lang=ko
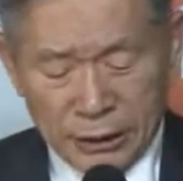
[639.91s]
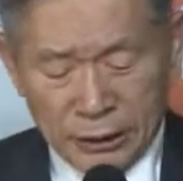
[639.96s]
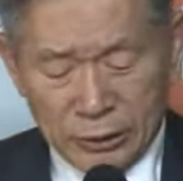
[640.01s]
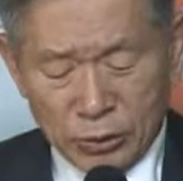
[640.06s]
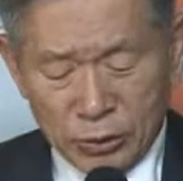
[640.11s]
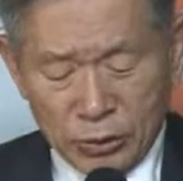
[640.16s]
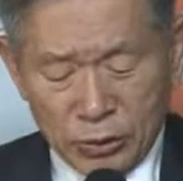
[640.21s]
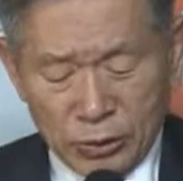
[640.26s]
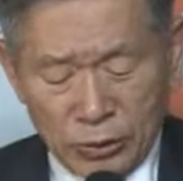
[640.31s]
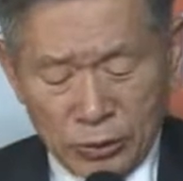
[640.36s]

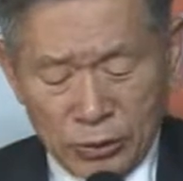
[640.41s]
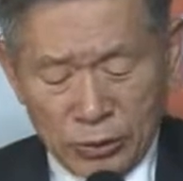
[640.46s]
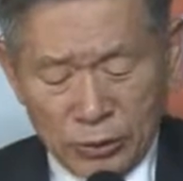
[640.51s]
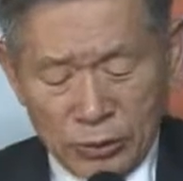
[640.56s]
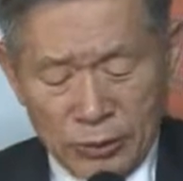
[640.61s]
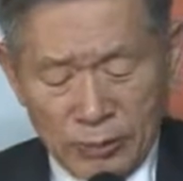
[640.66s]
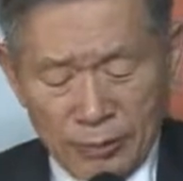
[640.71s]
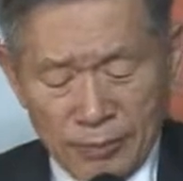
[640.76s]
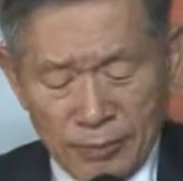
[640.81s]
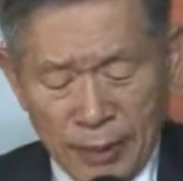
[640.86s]
제대로
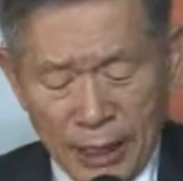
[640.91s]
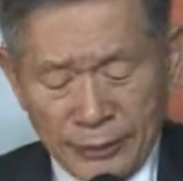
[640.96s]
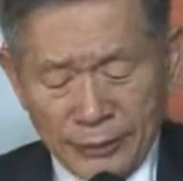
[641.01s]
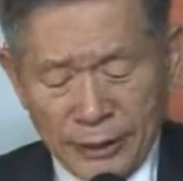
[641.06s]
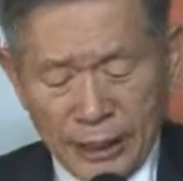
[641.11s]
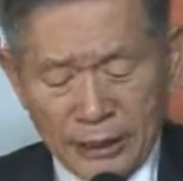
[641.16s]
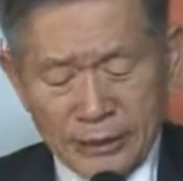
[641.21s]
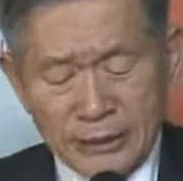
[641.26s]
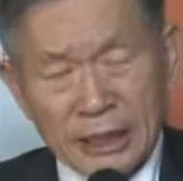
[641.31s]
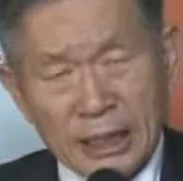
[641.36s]

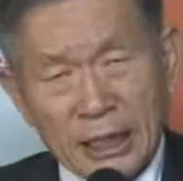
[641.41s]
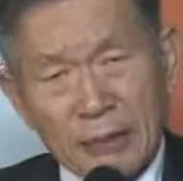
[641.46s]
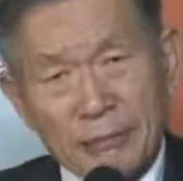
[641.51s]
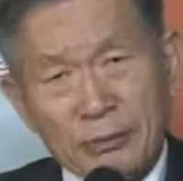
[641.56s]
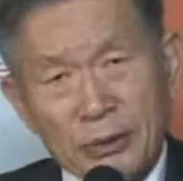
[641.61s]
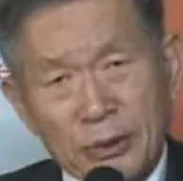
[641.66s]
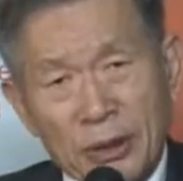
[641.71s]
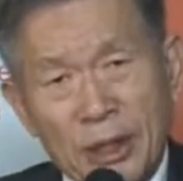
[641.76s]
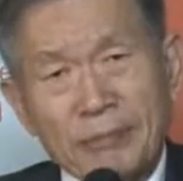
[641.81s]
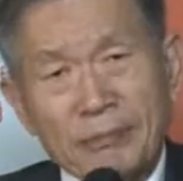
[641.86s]
만난
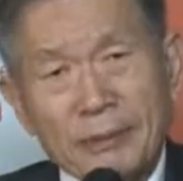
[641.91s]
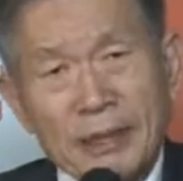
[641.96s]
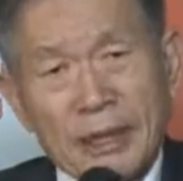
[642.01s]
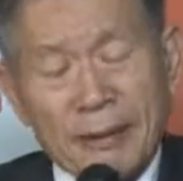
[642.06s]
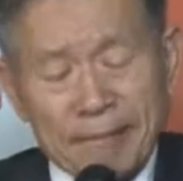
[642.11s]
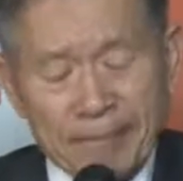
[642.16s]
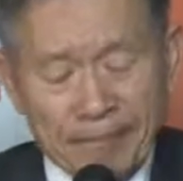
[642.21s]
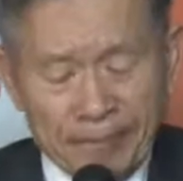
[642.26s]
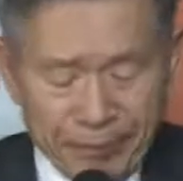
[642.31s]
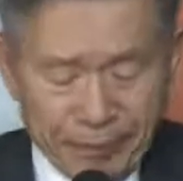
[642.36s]
자가
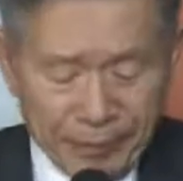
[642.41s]
필요합니다.